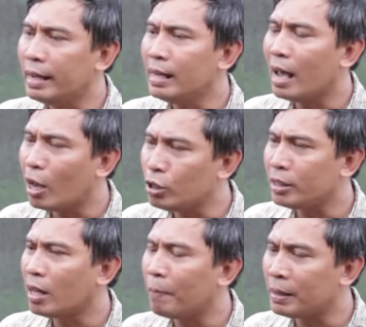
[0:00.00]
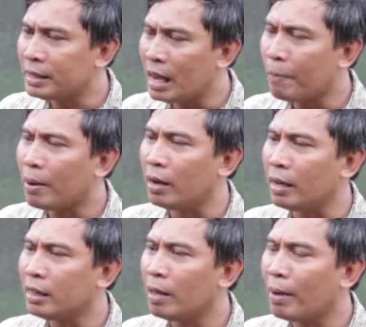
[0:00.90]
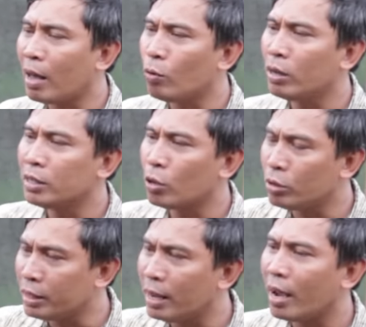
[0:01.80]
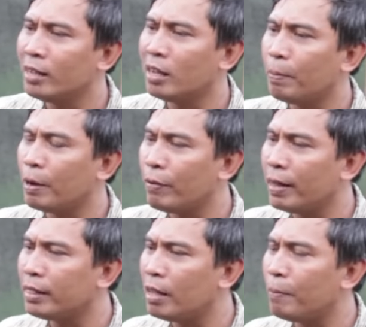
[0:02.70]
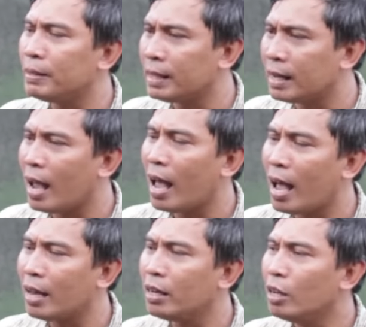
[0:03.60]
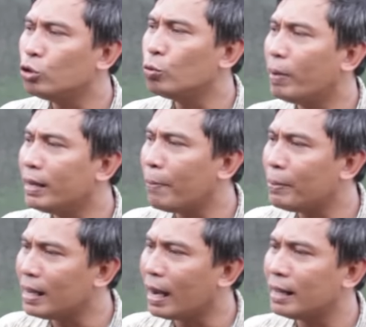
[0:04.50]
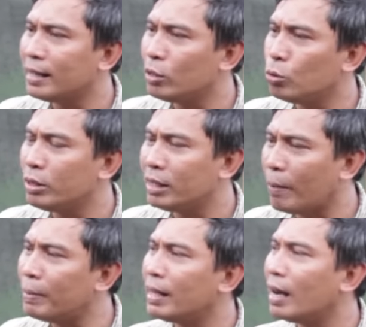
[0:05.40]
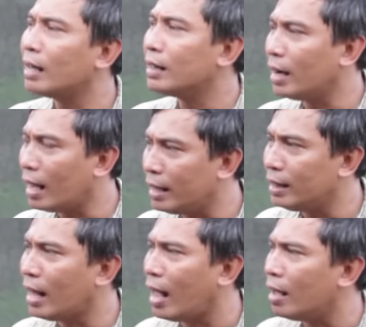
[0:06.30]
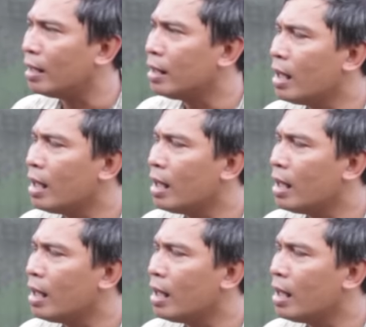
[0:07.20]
Ini yang harus kita persiapkan. Kita melakukan satu tindakan yang preventif, pencegahan supaya penyakit itu tidak menyerang ternak kita.